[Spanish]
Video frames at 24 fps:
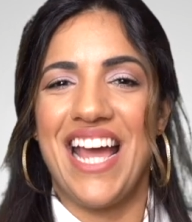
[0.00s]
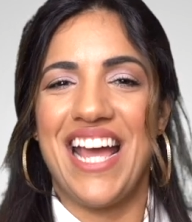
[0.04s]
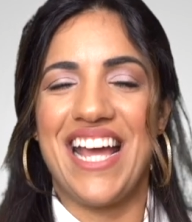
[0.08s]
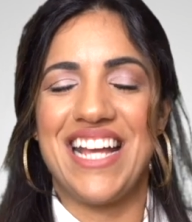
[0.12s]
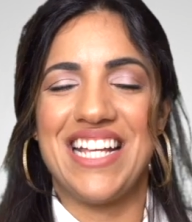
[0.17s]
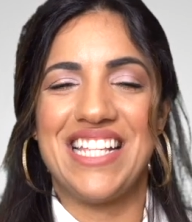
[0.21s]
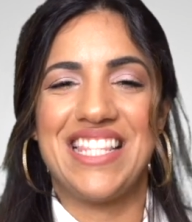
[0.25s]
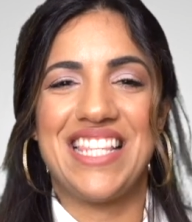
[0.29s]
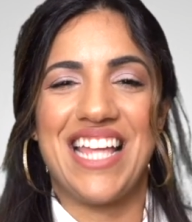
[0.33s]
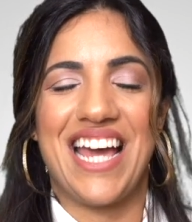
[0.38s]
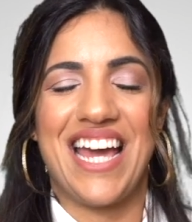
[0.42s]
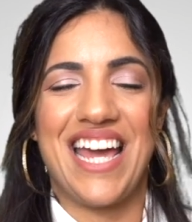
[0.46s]

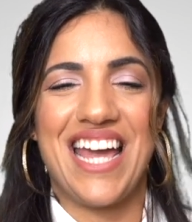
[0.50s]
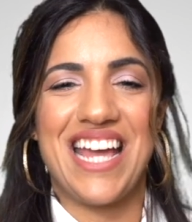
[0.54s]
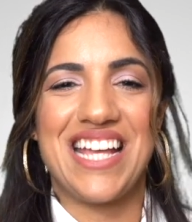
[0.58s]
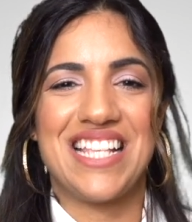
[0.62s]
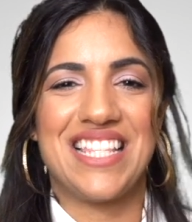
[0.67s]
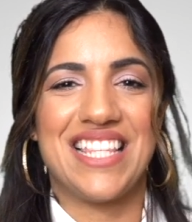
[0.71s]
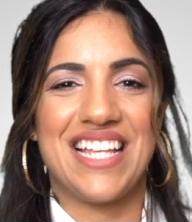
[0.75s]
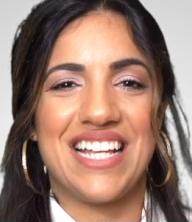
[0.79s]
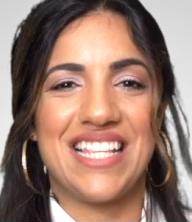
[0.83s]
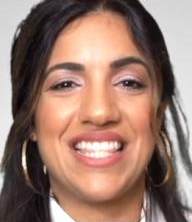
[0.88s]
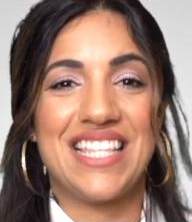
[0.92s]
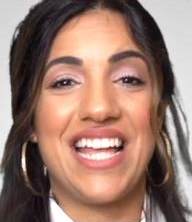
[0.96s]
Esta
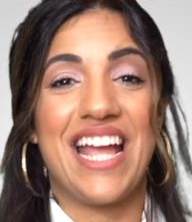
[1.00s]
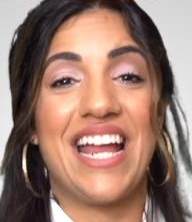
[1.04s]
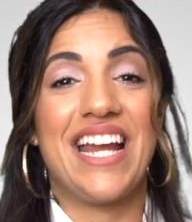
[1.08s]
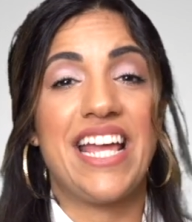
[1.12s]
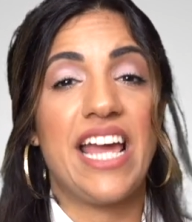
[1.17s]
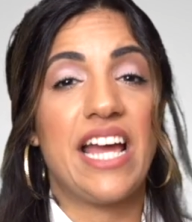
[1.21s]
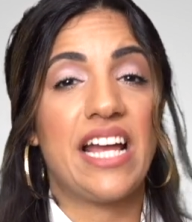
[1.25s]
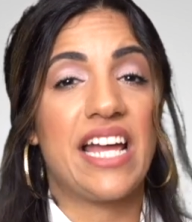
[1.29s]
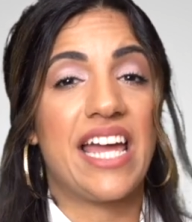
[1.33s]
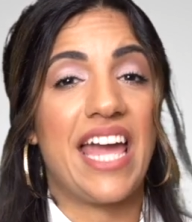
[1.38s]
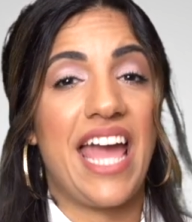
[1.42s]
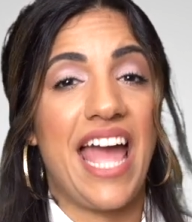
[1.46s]
es la
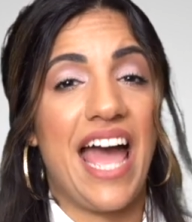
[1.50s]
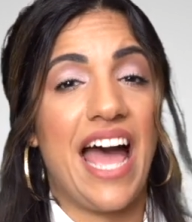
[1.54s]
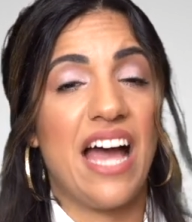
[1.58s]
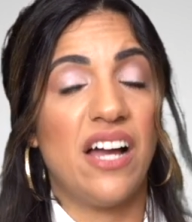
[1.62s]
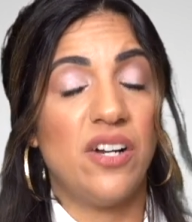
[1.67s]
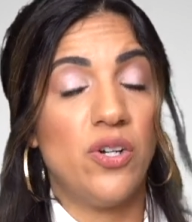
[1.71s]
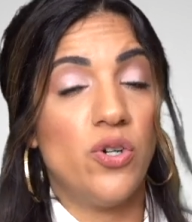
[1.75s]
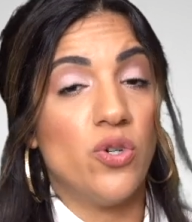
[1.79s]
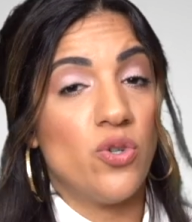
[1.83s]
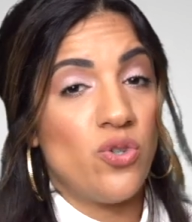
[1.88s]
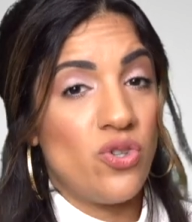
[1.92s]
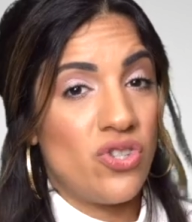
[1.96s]
serie que
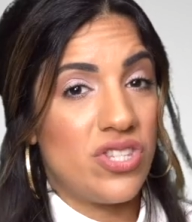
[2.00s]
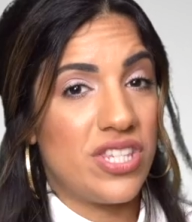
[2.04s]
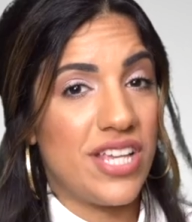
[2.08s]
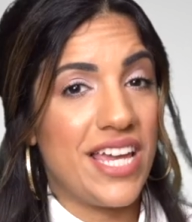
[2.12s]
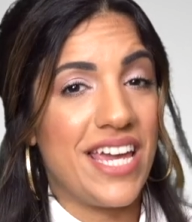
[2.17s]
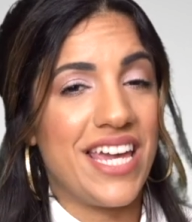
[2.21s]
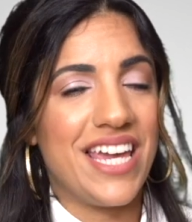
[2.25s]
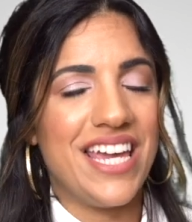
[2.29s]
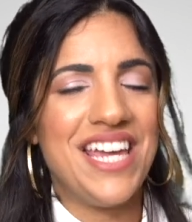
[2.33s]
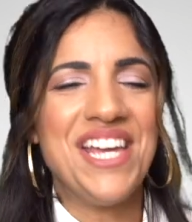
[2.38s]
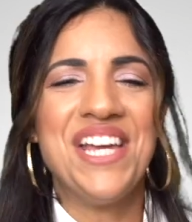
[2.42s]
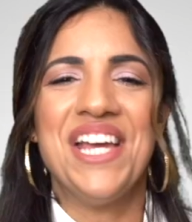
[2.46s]
hago
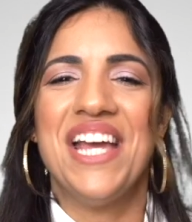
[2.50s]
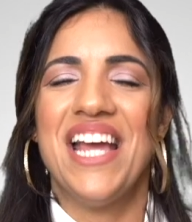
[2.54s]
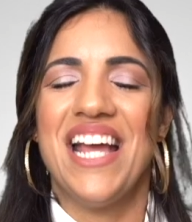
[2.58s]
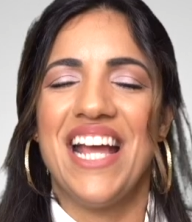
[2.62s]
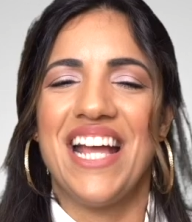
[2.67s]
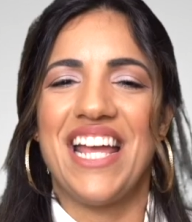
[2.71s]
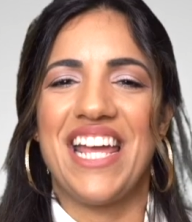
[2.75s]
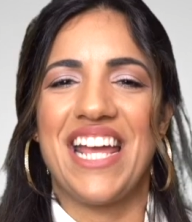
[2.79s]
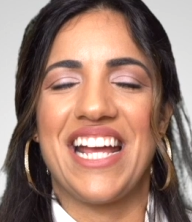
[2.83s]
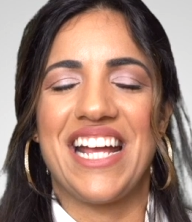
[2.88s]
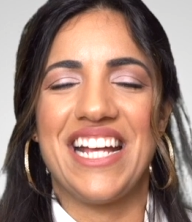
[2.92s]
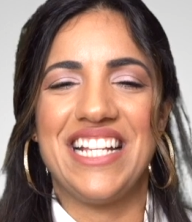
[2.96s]
si
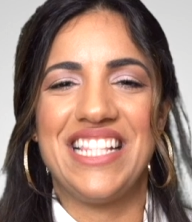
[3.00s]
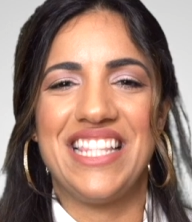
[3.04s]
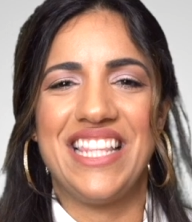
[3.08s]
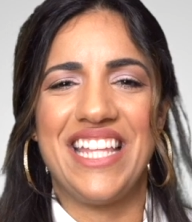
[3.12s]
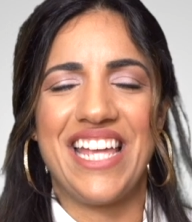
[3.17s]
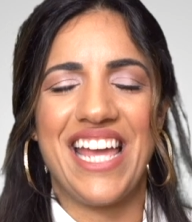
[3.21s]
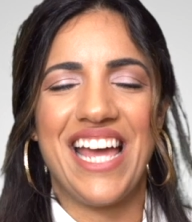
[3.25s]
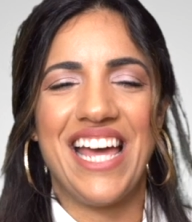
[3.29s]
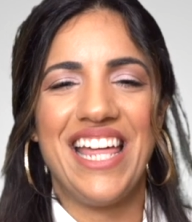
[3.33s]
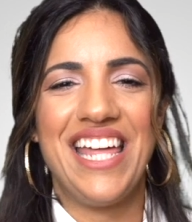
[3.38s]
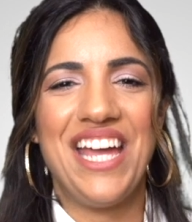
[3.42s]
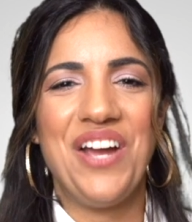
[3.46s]
y en el
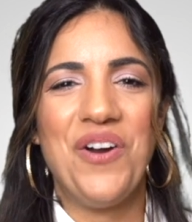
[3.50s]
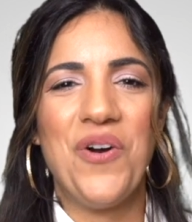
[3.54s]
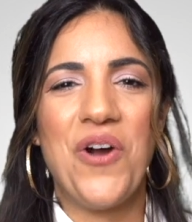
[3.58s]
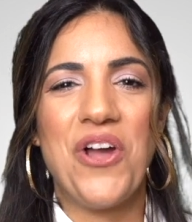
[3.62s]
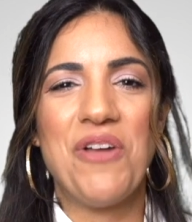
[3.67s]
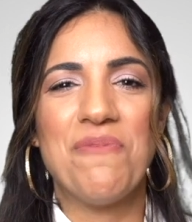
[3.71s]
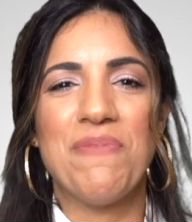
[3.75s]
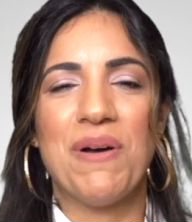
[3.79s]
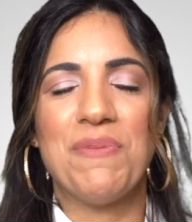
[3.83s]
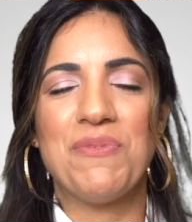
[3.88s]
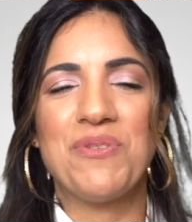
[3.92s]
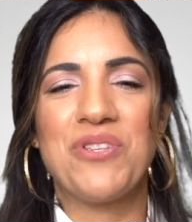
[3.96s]
día de
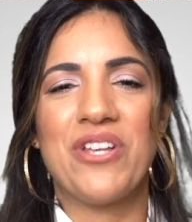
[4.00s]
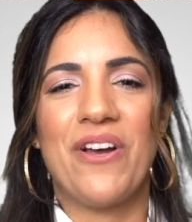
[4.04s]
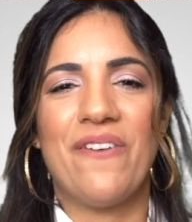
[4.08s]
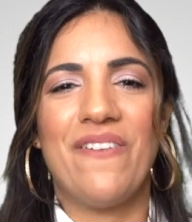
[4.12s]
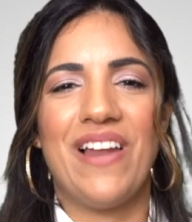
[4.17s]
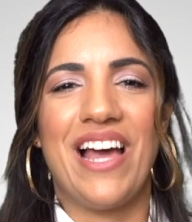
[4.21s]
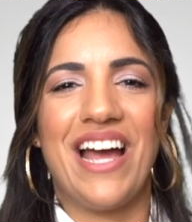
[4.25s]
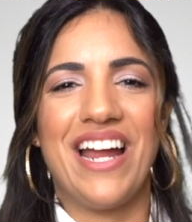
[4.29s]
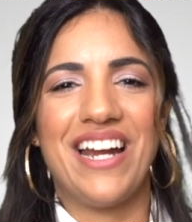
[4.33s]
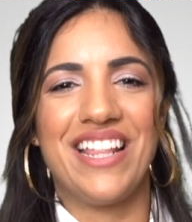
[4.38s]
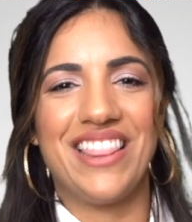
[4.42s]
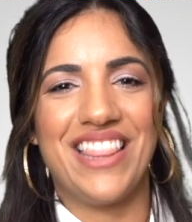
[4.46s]
hoy vamos a
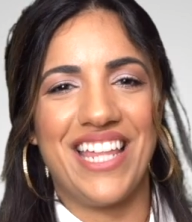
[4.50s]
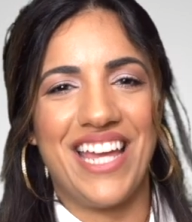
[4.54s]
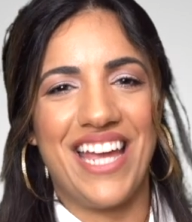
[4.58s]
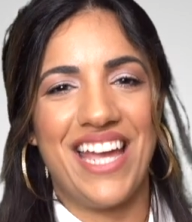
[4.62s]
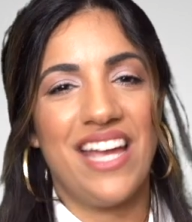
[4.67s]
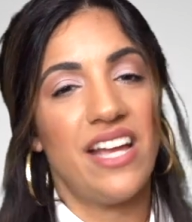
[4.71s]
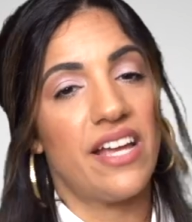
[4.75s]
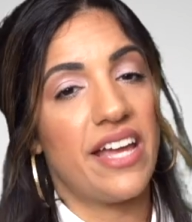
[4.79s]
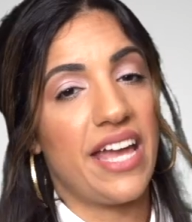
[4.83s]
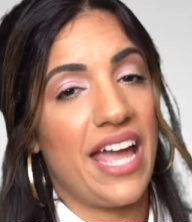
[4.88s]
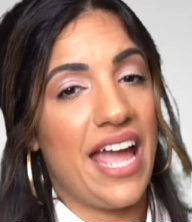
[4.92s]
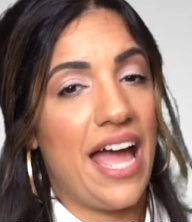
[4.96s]
hablar
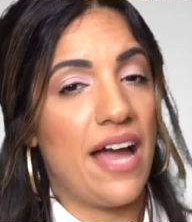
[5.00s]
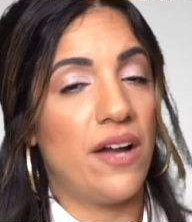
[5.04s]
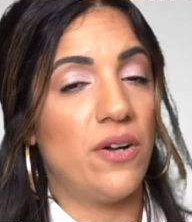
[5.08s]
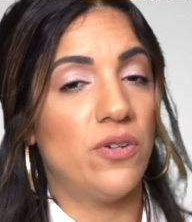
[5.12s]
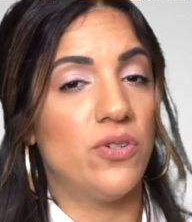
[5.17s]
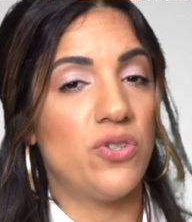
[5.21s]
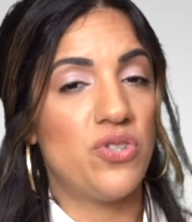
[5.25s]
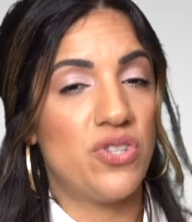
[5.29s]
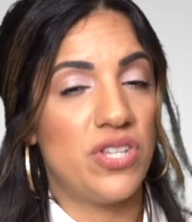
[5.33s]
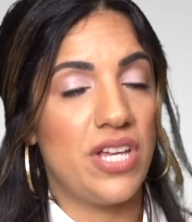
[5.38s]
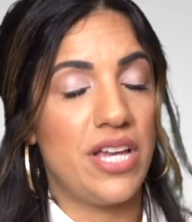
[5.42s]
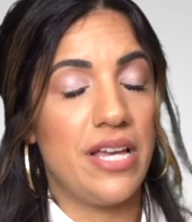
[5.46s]
de qué
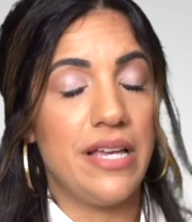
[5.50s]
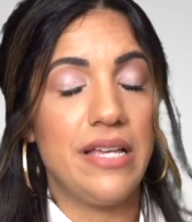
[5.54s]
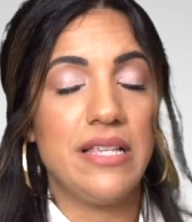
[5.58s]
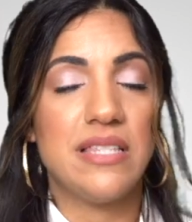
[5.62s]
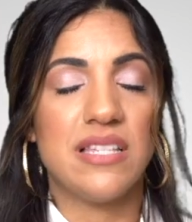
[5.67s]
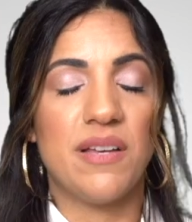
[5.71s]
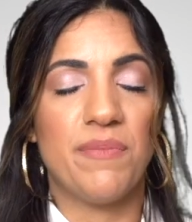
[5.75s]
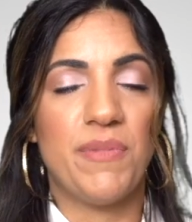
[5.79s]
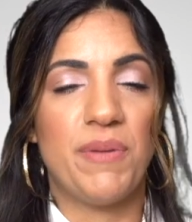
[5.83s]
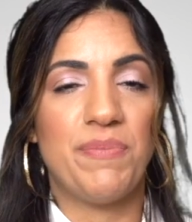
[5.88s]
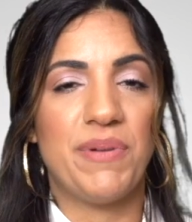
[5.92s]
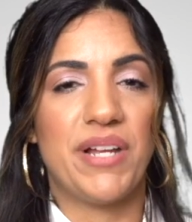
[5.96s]
hago si
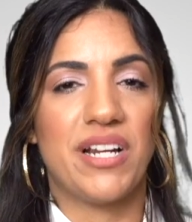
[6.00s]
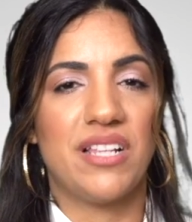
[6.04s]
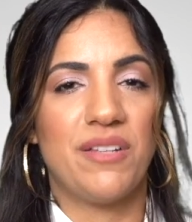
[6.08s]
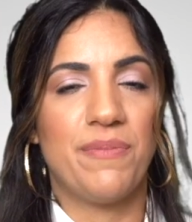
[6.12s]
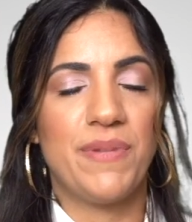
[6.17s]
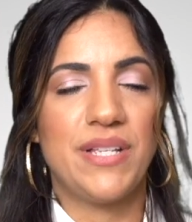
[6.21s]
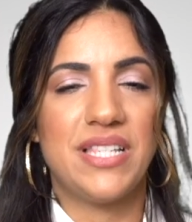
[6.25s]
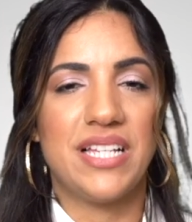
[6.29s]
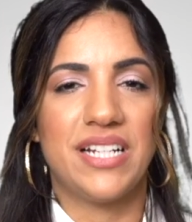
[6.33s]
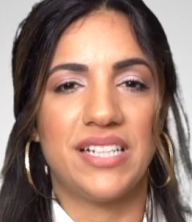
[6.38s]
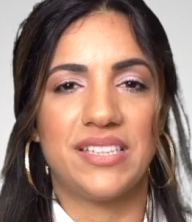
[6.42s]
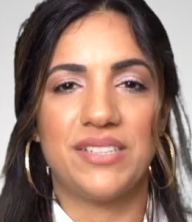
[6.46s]
se me pierde
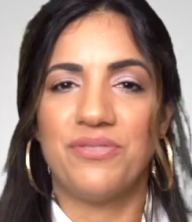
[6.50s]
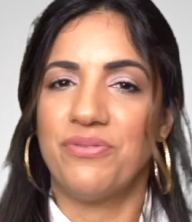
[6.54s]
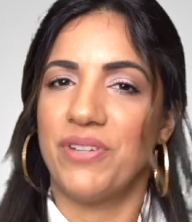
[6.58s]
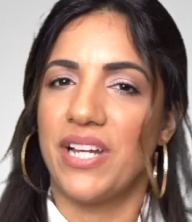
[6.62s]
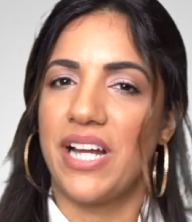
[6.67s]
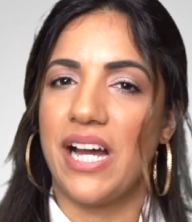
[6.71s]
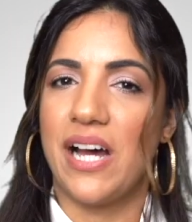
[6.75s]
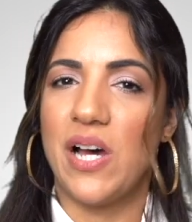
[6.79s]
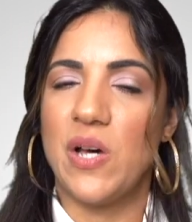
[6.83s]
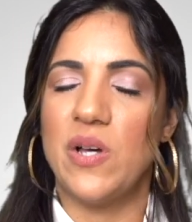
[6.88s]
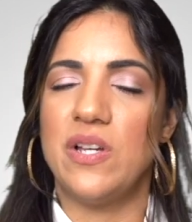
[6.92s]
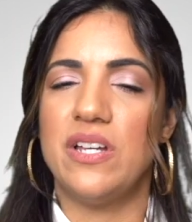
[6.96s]
mi
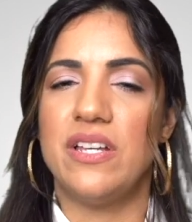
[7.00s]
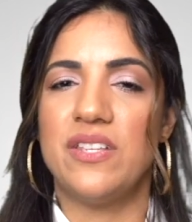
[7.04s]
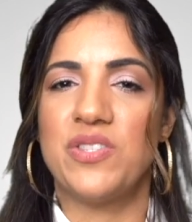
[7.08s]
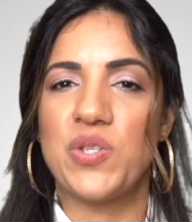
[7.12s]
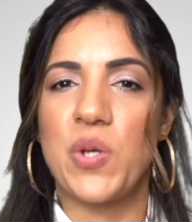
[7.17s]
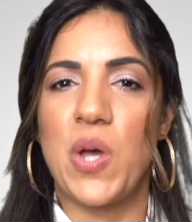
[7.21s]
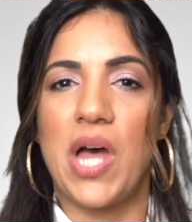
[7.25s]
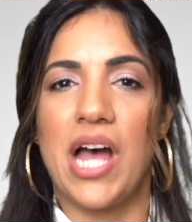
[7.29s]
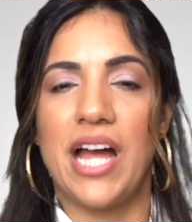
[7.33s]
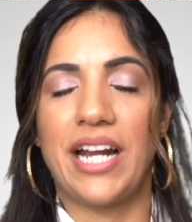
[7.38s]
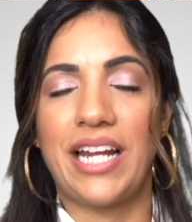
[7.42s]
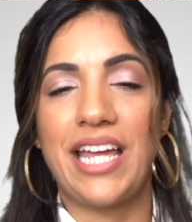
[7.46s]
certificado de
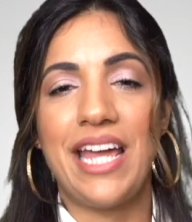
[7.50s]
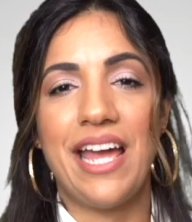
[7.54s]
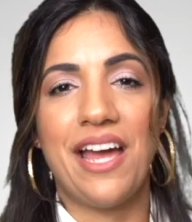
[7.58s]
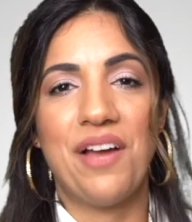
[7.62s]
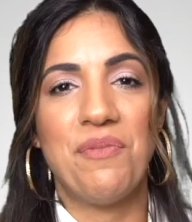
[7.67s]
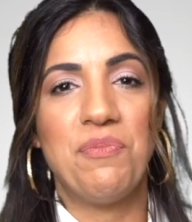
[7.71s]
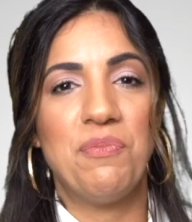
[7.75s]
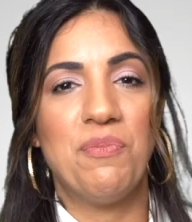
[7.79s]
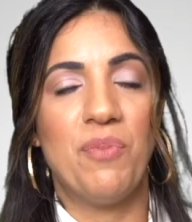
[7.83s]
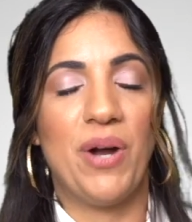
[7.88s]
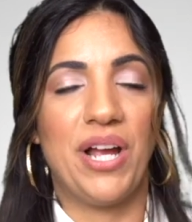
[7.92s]
ciudadanía.